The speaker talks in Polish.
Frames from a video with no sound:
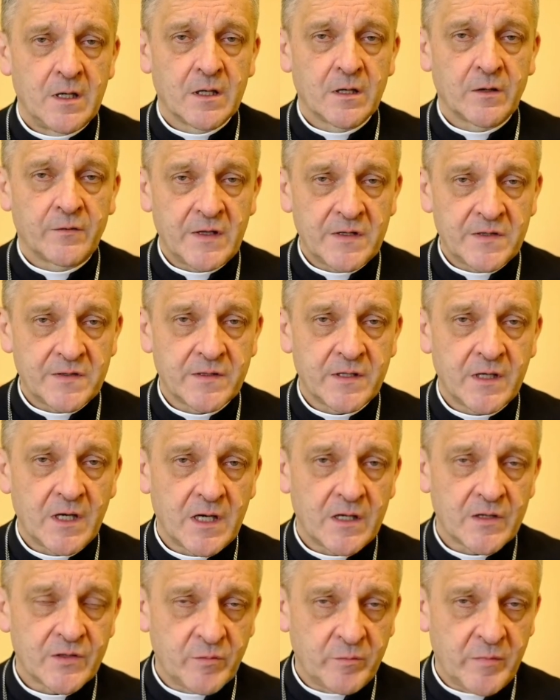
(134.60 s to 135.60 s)

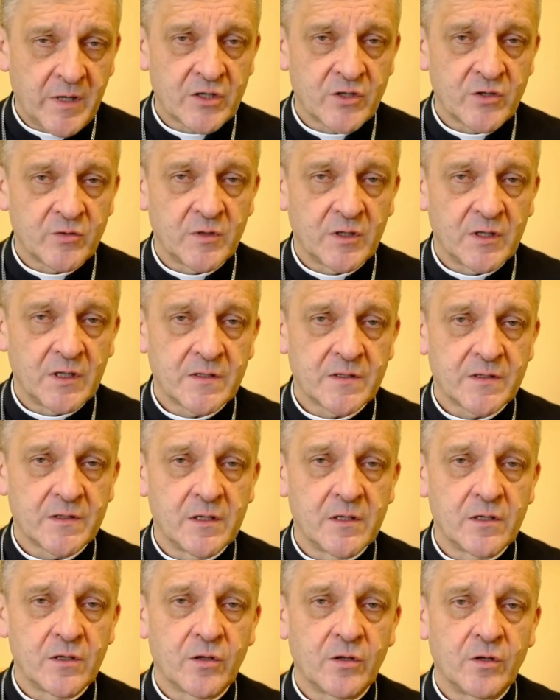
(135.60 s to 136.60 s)
Kwestia, zobaczmy, jest
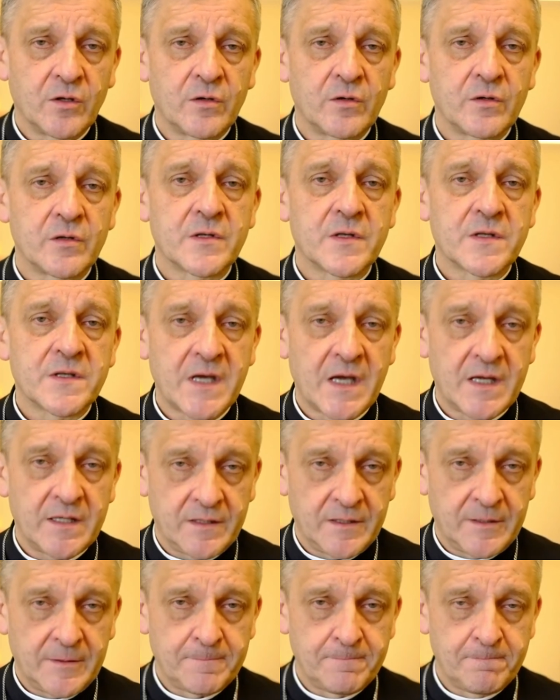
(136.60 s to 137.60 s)
tylko
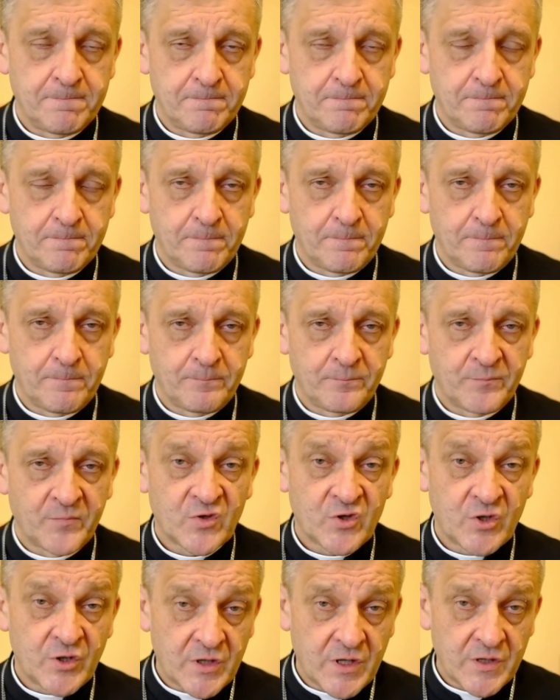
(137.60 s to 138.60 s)
ceny.
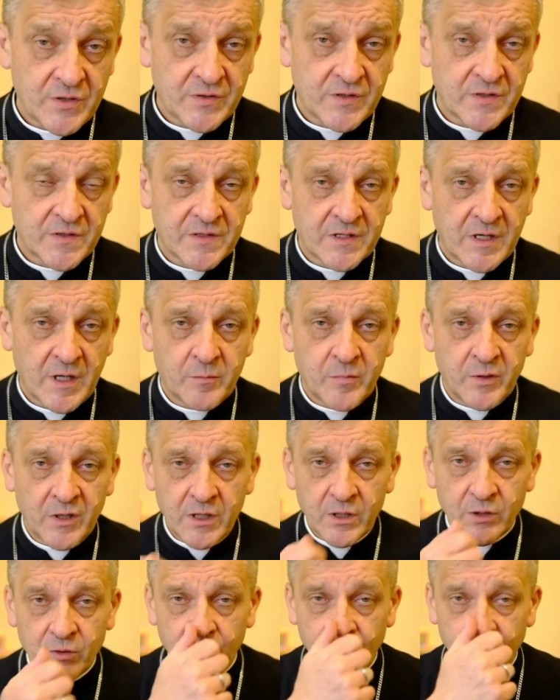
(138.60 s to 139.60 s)
30
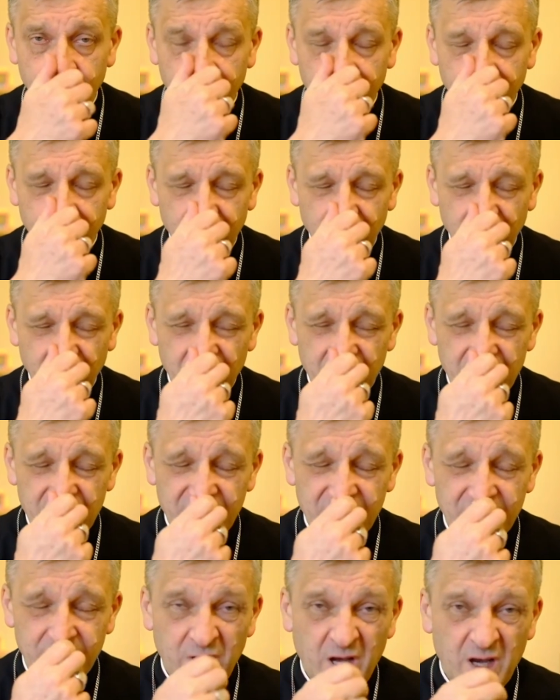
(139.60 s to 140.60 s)
srebrników to
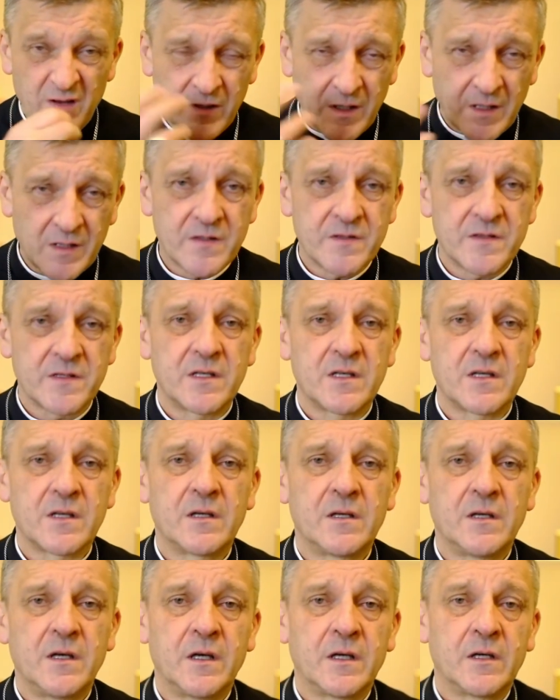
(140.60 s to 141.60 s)
jest mniej więcej
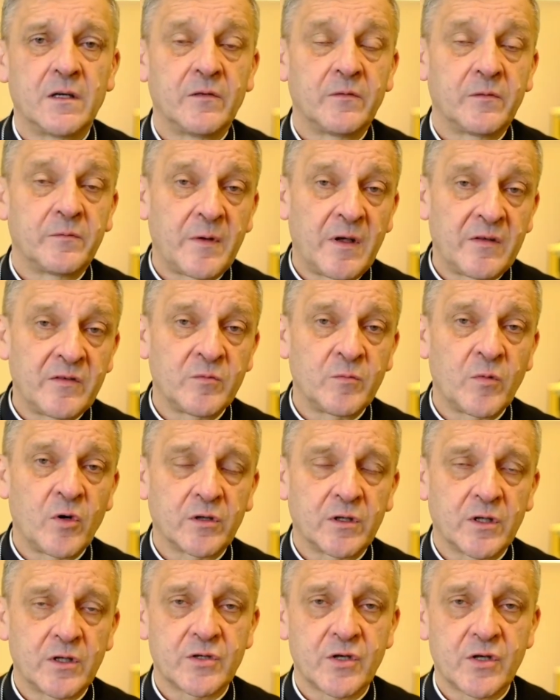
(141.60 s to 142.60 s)
w pewnym
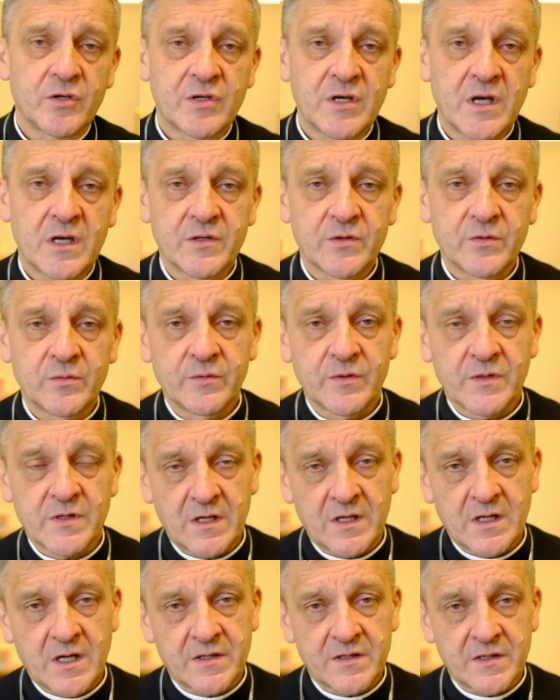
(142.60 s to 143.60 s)
okresie czasu
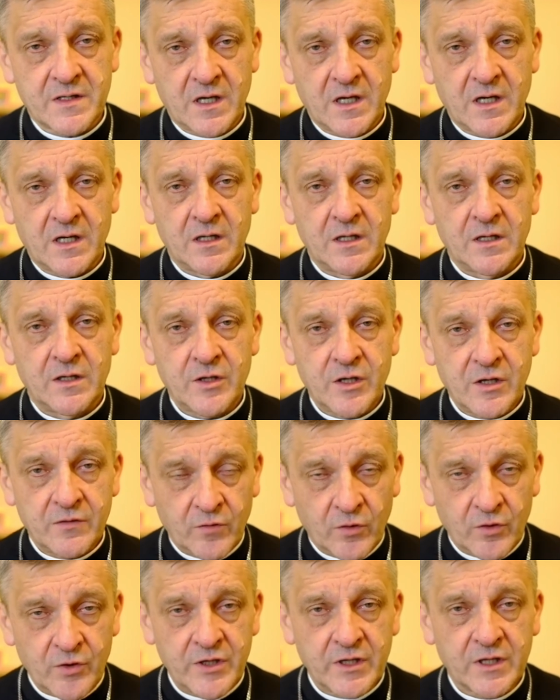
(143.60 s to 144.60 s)
cena za
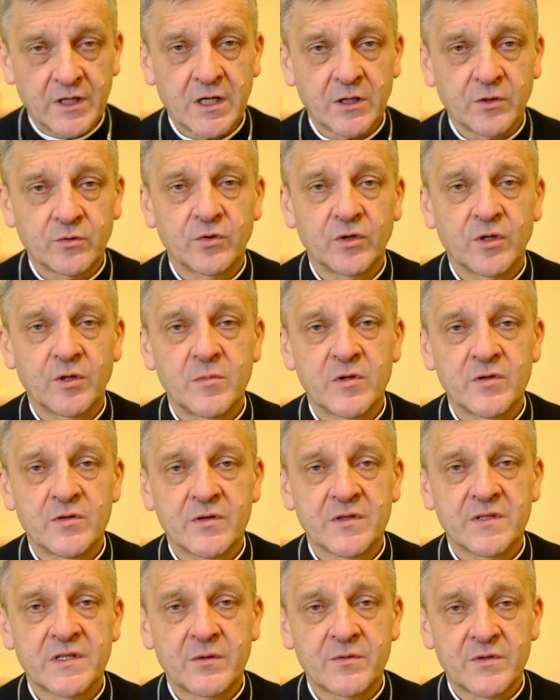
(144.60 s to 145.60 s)
niewolnika, który by
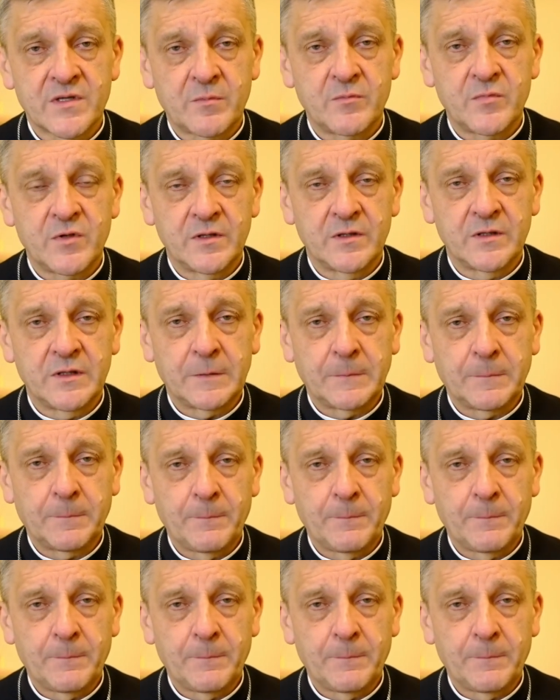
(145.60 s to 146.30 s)
został zabity.